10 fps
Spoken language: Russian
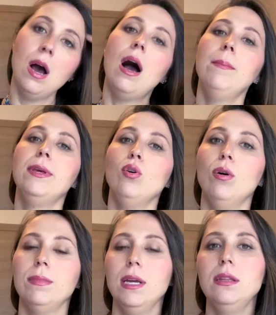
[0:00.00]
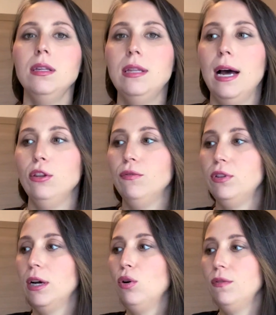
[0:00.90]
объемный, это да, но вот
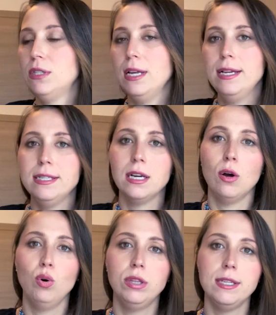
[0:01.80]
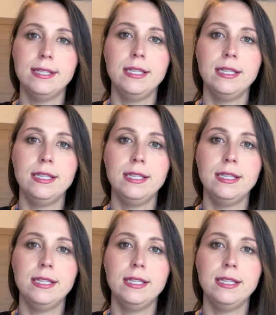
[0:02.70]
такого, знаете, какой-то